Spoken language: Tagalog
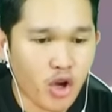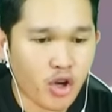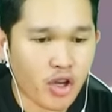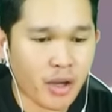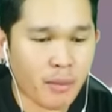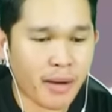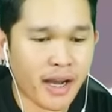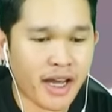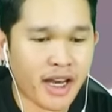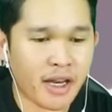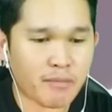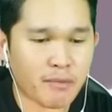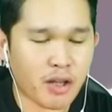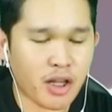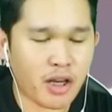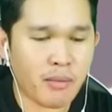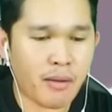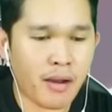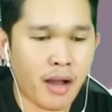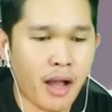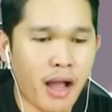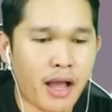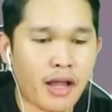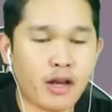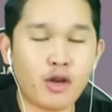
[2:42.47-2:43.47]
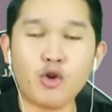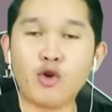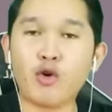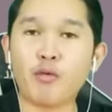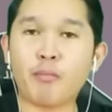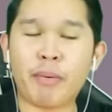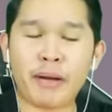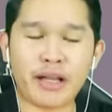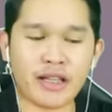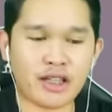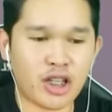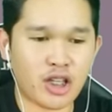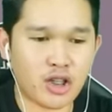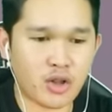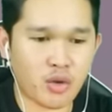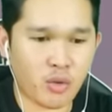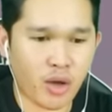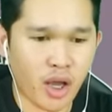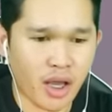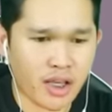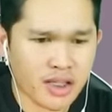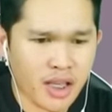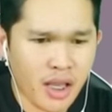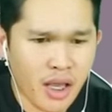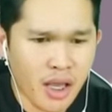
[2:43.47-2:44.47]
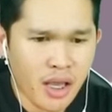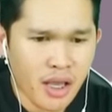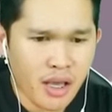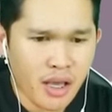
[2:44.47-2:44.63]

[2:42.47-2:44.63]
Kaya maghanap tayo ng mga lupa dito, guys.